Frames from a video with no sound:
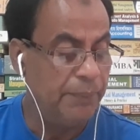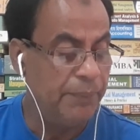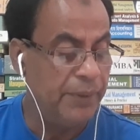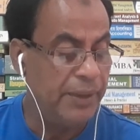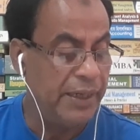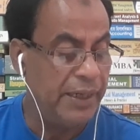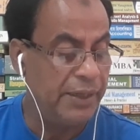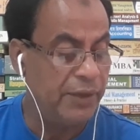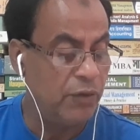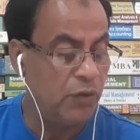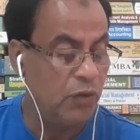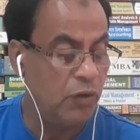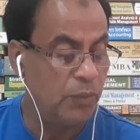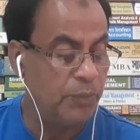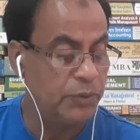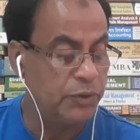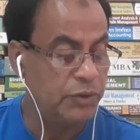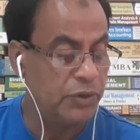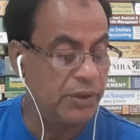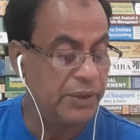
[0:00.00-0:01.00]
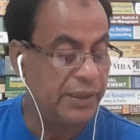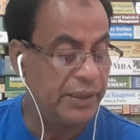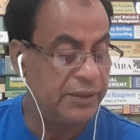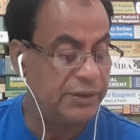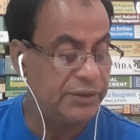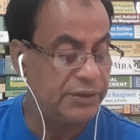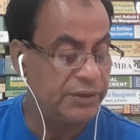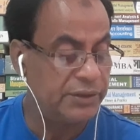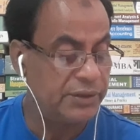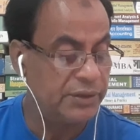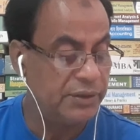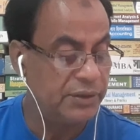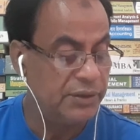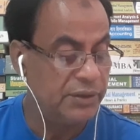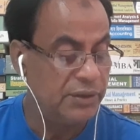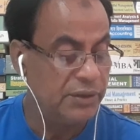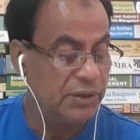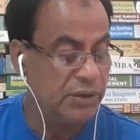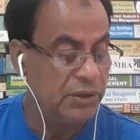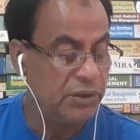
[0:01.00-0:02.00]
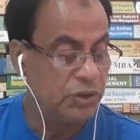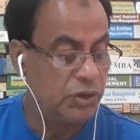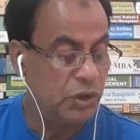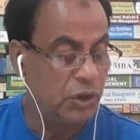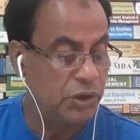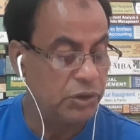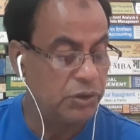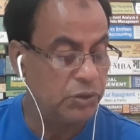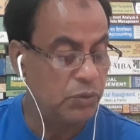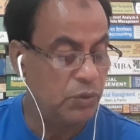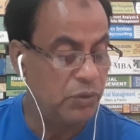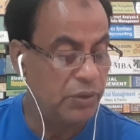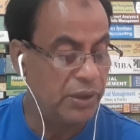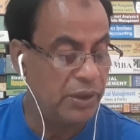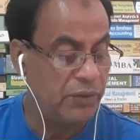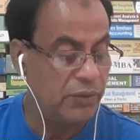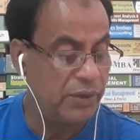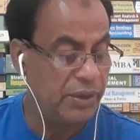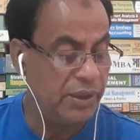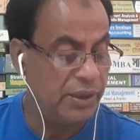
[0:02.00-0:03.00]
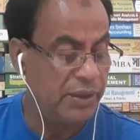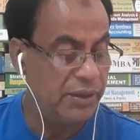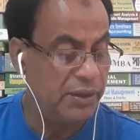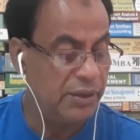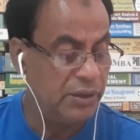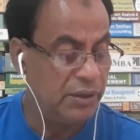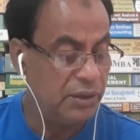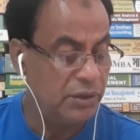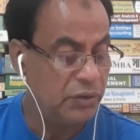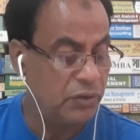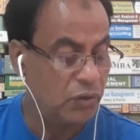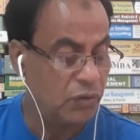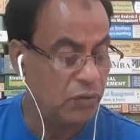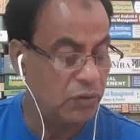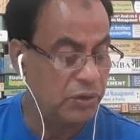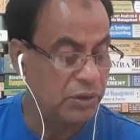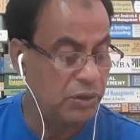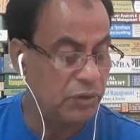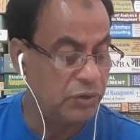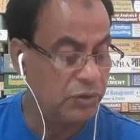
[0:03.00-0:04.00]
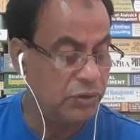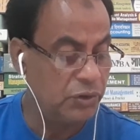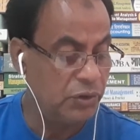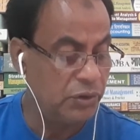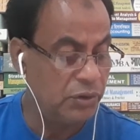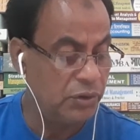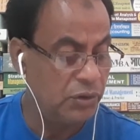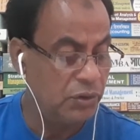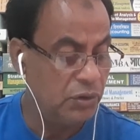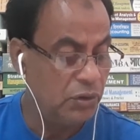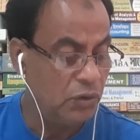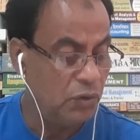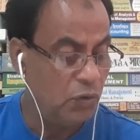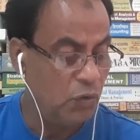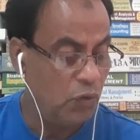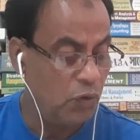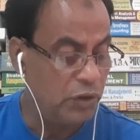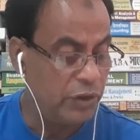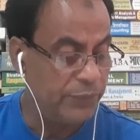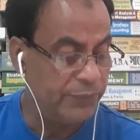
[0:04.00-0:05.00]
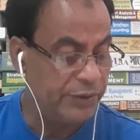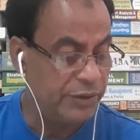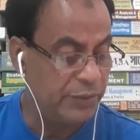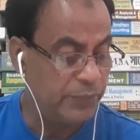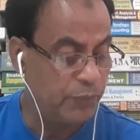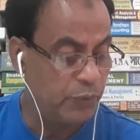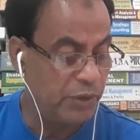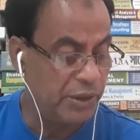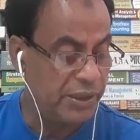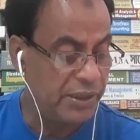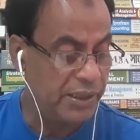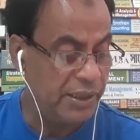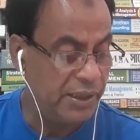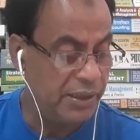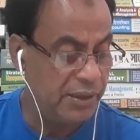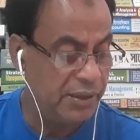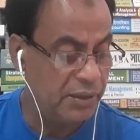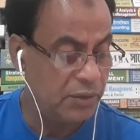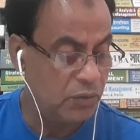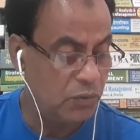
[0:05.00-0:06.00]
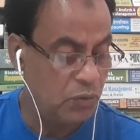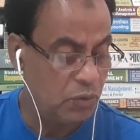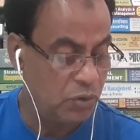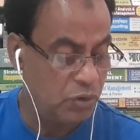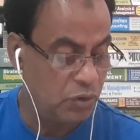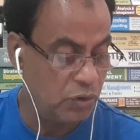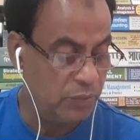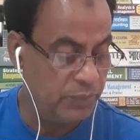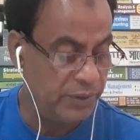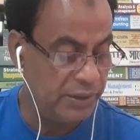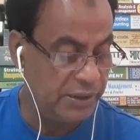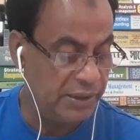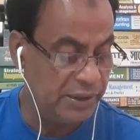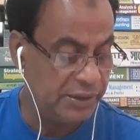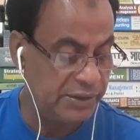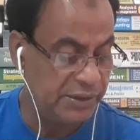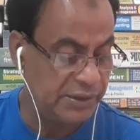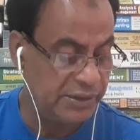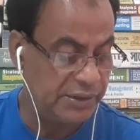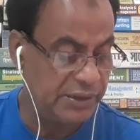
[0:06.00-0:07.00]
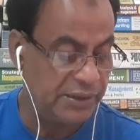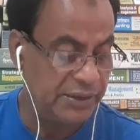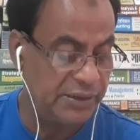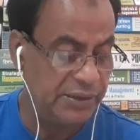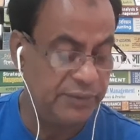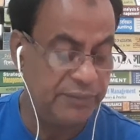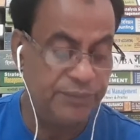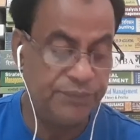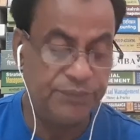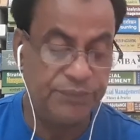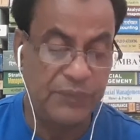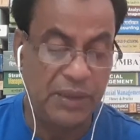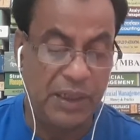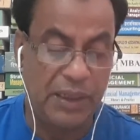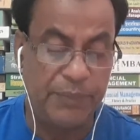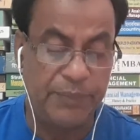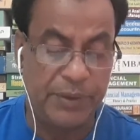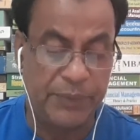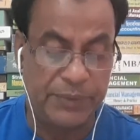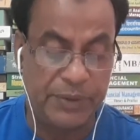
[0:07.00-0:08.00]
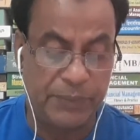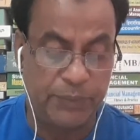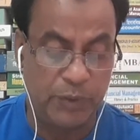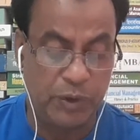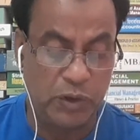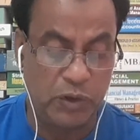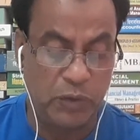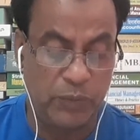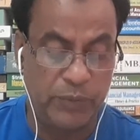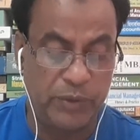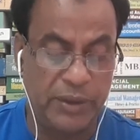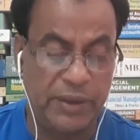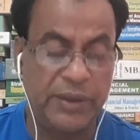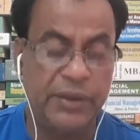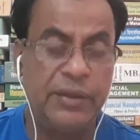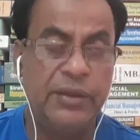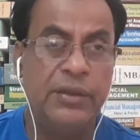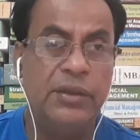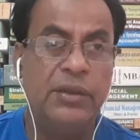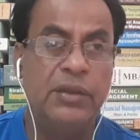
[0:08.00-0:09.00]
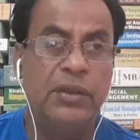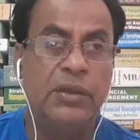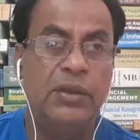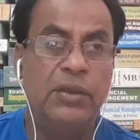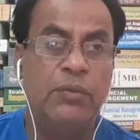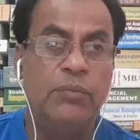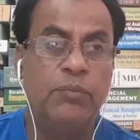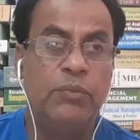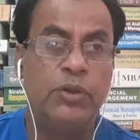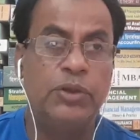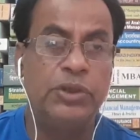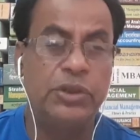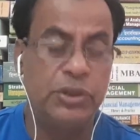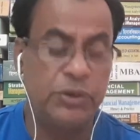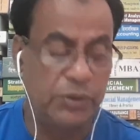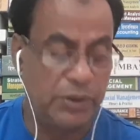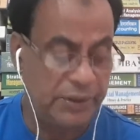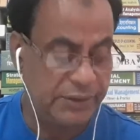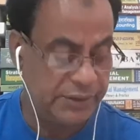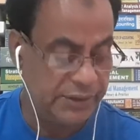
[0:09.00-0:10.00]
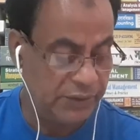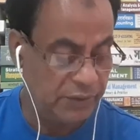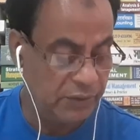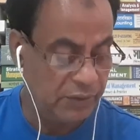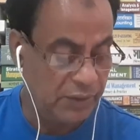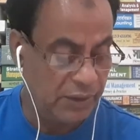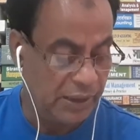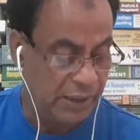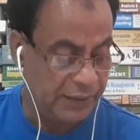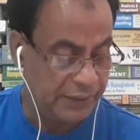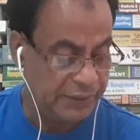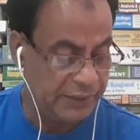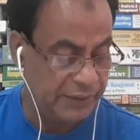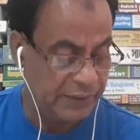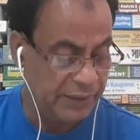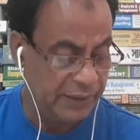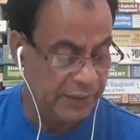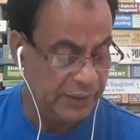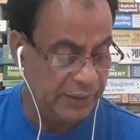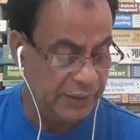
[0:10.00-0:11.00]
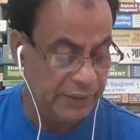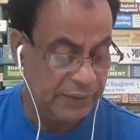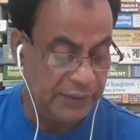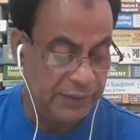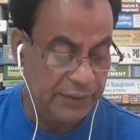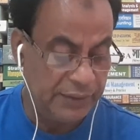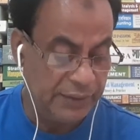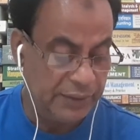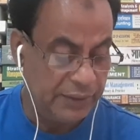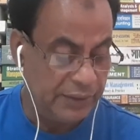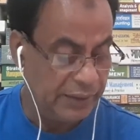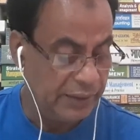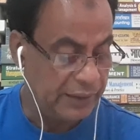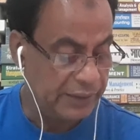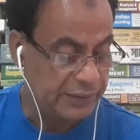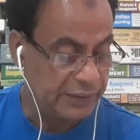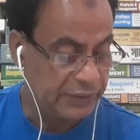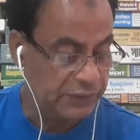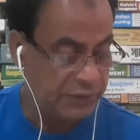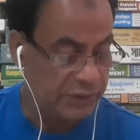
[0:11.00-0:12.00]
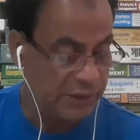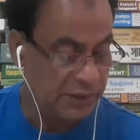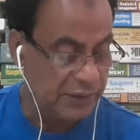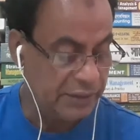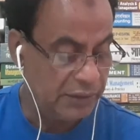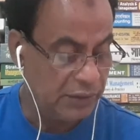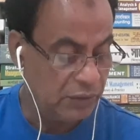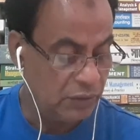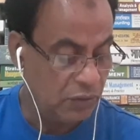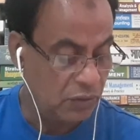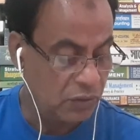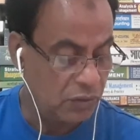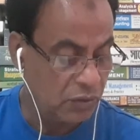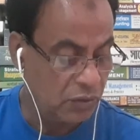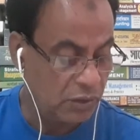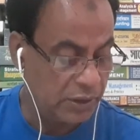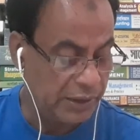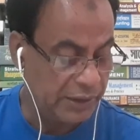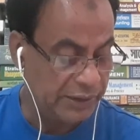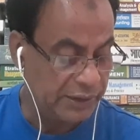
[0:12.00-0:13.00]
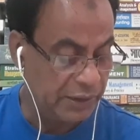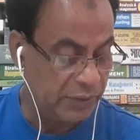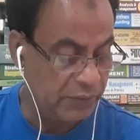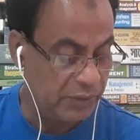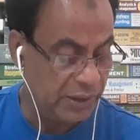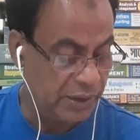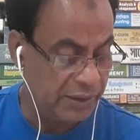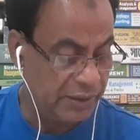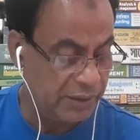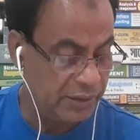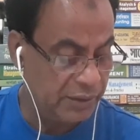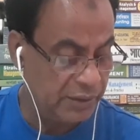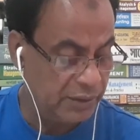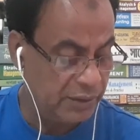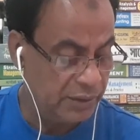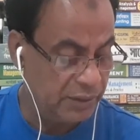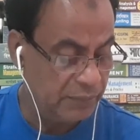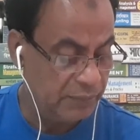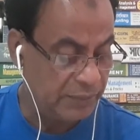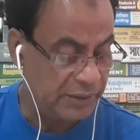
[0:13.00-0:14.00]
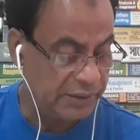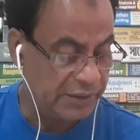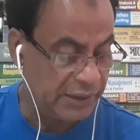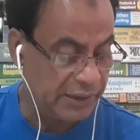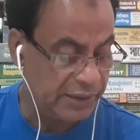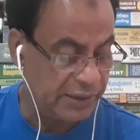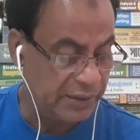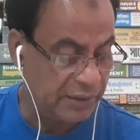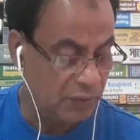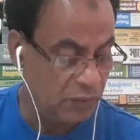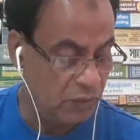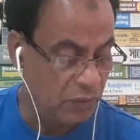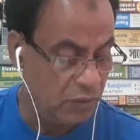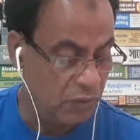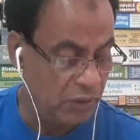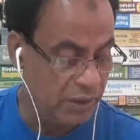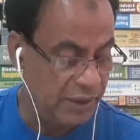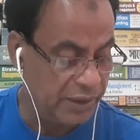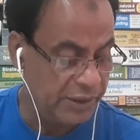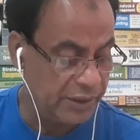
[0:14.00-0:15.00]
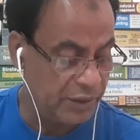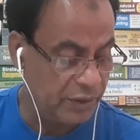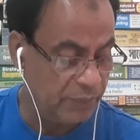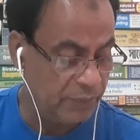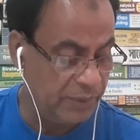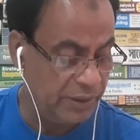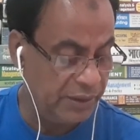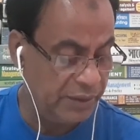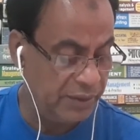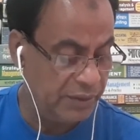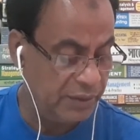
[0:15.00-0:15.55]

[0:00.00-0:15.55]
ব্যয় ও অপচয় হ্রাস সহজ তুলনা করা দক্ষতা অর্জন অনিয়মিত পরীক্ষা কৌশল বিন্যাস ইত্যাদি আর ব্যবসা পরিকল্পনার বৈশিষ্ট্য আছে এগুলো আটটা একটা হচ্ছে লক্ষ্য কেন্দ্রাউনাক বা গোল ওরিয়েন্টেড হবে